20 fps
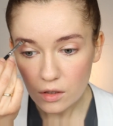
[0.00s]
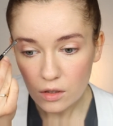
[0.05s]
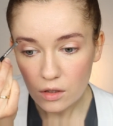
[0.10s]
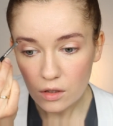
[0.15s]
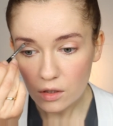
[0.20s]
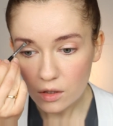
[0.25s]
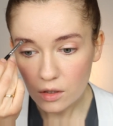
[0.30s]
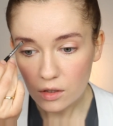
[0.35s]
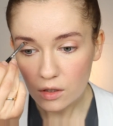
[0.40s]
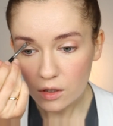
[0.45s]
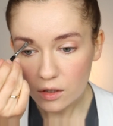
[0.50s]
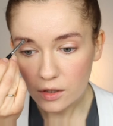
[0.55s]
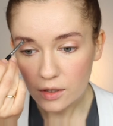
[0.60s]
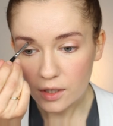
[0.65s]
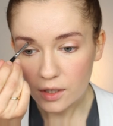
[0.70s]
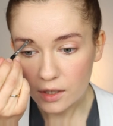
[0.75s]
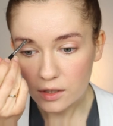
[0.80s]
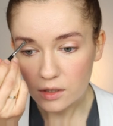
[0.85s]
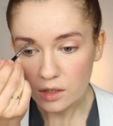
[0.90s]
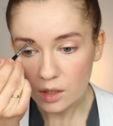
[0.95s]
i je
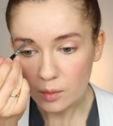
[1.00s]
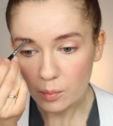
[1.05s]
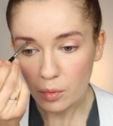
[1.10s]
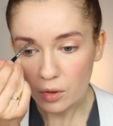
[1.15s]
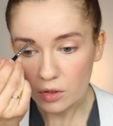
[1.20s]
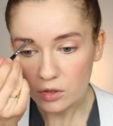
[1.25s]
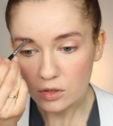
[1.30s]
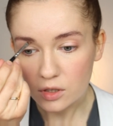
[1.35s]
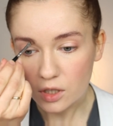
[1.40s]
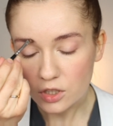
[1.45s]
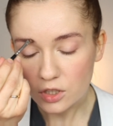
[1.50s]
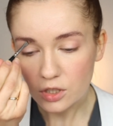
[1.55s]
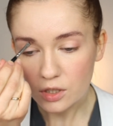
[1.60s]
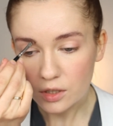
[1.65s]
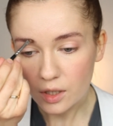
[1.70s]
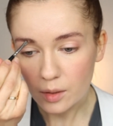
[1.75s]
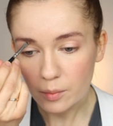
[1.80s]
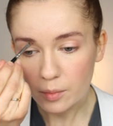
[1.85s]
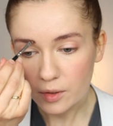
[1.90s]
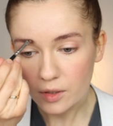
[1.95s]
delikatnie podkreśl.
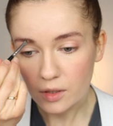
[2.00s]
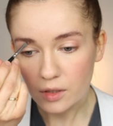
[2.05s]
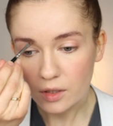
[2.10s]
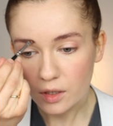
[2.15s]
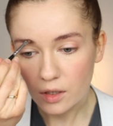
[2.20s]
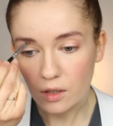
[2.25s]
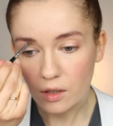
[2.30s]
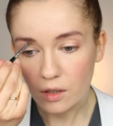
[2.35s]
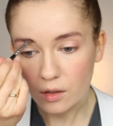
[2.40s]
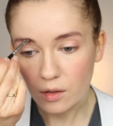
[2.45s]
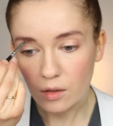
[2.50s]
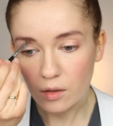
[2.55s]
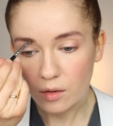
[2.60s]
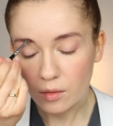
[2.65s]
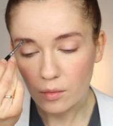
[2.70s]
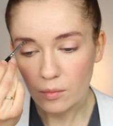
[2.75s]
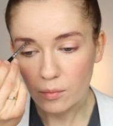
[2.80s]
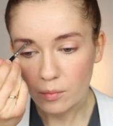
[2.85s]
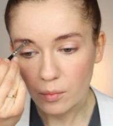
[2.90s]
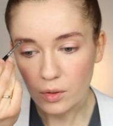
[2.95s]
Ja będę
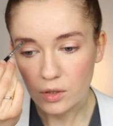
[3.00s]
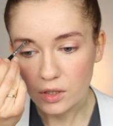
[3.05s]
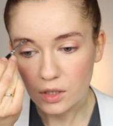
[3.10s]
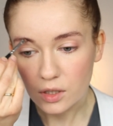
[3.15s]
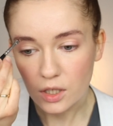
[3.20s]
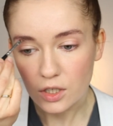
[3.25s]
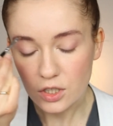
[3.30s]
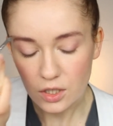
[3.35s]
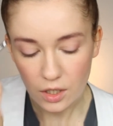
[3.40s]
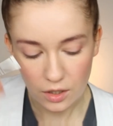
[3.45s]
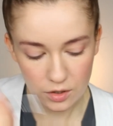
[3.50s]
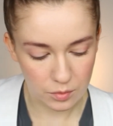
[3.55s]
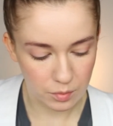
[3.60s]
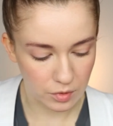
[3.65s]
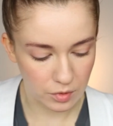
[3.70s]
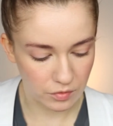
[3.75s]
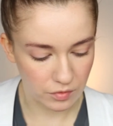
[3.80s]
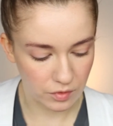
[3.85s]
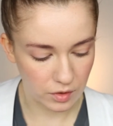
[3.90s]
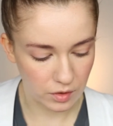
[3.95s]
podkreślać
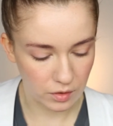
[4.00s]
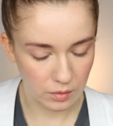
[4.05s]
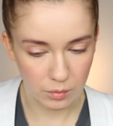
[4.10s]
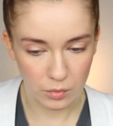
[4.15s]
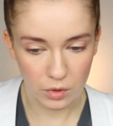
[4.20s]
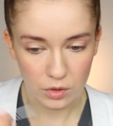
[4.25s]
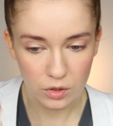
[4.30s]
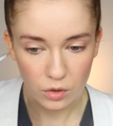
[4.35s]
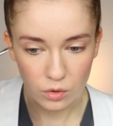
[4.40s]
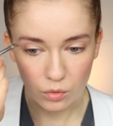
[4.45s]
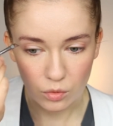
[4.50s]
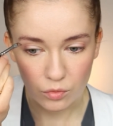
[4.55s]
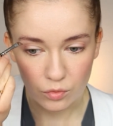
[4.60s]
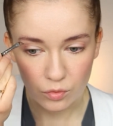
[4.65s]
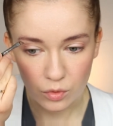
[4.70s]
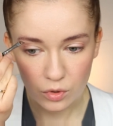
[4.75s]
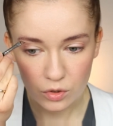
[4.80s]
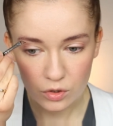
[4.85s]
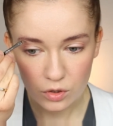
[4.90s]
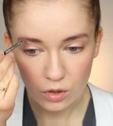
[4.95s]
brwi metodą
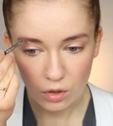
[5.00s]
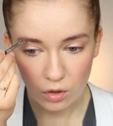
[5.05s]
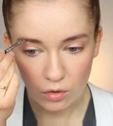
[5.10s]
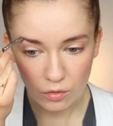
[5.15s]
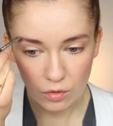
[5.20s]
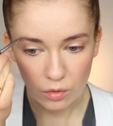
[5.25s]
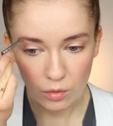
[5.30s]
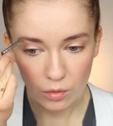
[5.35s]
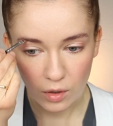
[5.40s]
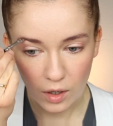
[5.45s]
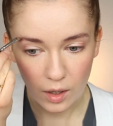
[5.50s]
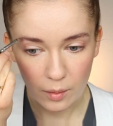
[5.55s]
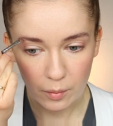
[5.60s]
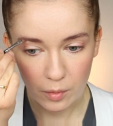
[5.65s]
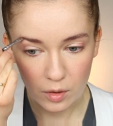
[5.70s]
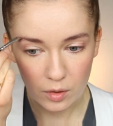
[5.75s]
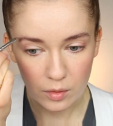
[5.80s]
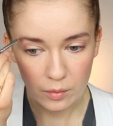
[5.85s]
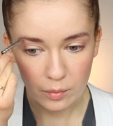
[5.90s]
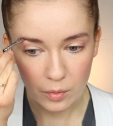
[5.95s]
włoskową, aby
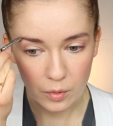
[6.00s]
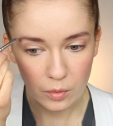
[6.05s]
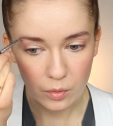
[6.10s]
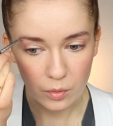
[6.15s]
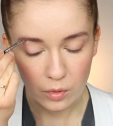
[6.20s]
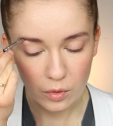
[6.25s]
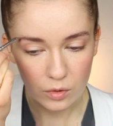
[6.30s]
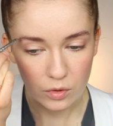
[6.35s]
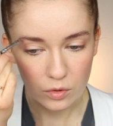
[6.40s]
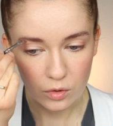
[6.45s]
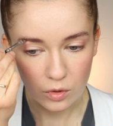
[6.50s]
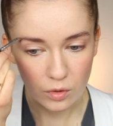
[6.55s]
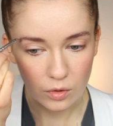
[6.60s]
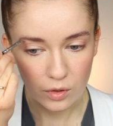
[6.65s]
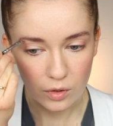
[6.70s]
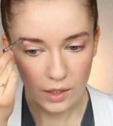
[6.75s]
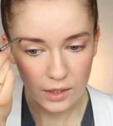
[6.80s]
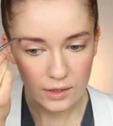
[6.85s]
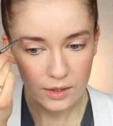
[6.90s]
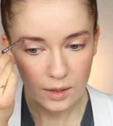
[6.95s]
było to
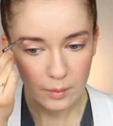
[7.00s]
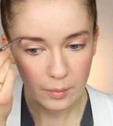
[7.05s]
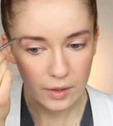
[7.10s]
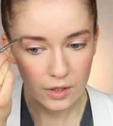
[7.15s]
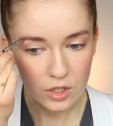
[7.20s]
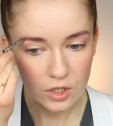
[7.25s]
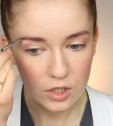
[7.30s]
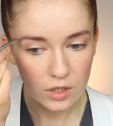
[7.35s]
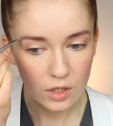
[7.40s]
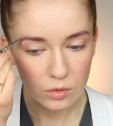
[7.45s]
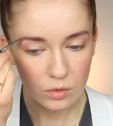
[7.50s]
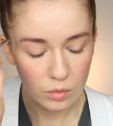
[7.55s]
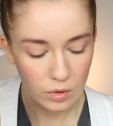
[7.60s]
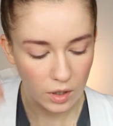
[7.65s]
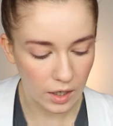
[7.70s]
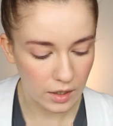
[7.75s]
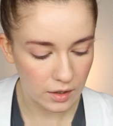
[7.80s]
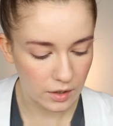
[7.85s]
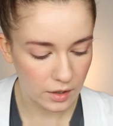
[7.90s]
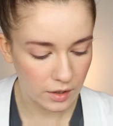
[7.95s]
jak najbardziej
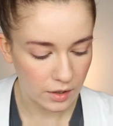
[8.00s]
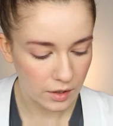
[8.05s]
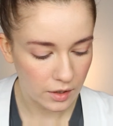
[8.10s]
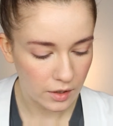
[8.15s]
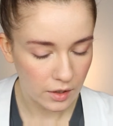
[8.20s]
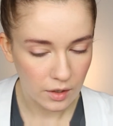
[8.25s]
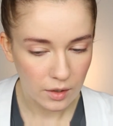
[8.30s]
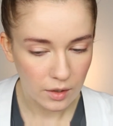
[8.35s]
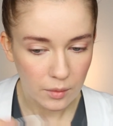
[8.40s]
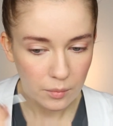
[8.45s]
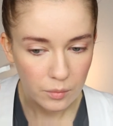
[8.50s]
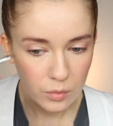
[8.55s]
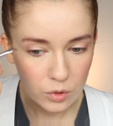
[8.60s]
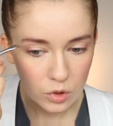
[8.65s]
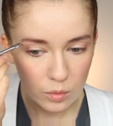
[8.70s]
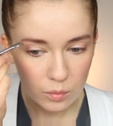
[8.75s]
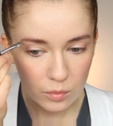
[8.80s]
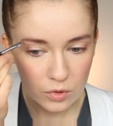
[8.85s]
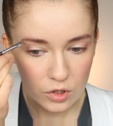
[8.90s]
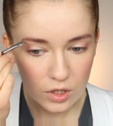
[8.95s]
naturalne, bo
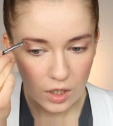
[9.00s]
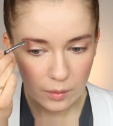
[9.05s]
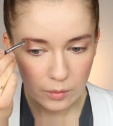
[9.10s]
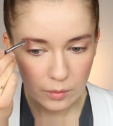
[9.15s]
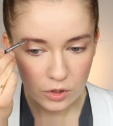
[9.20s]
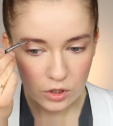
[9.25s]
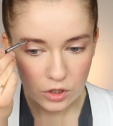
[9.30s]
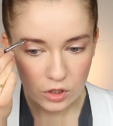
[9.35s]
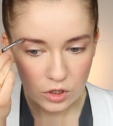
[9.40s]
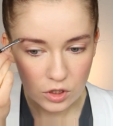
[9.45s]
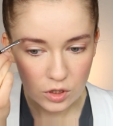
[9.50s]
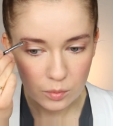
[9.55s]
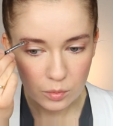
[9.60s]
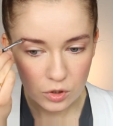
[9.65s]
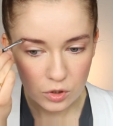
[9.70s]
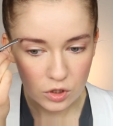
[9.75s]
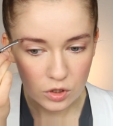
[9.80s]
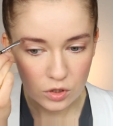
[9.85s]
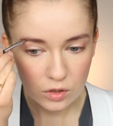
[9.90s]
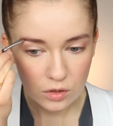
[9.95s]
domyślam się, że
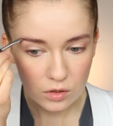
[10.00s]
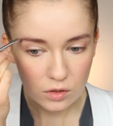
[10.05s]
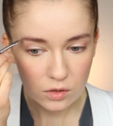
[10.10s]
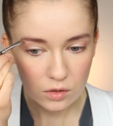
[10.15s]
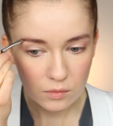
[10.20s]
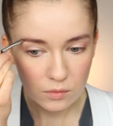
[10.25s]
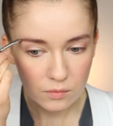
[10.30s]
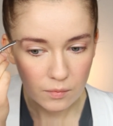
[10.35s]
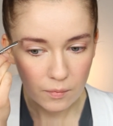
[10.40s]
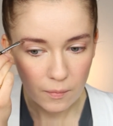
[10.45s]
przy